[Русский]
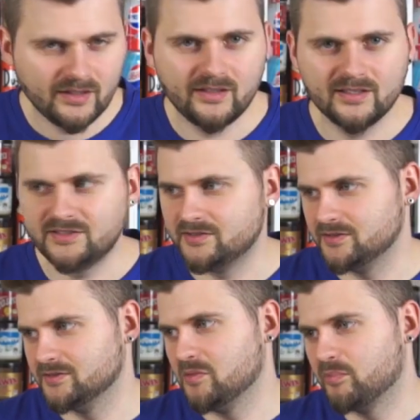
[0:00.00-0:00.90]

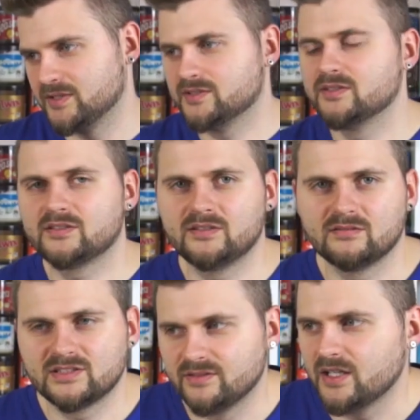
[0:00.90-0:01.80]
эти
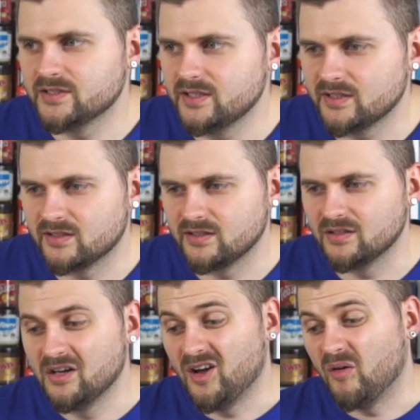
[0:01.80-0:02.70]
посылки своих денег,
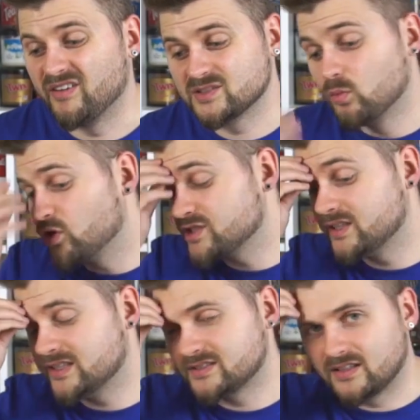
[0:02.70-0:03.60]
и, возможно,
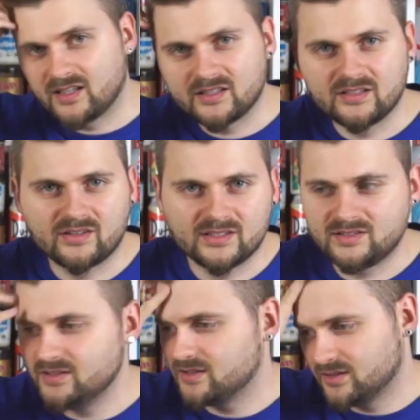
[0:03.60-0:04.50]
есть аналоги в
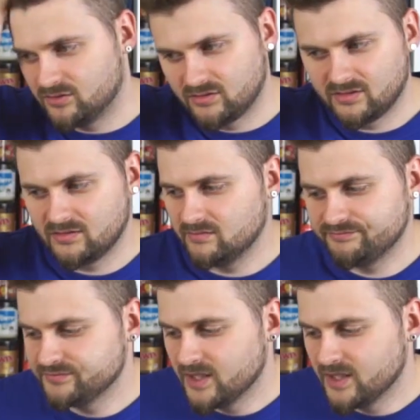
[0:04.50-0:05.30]
России, которые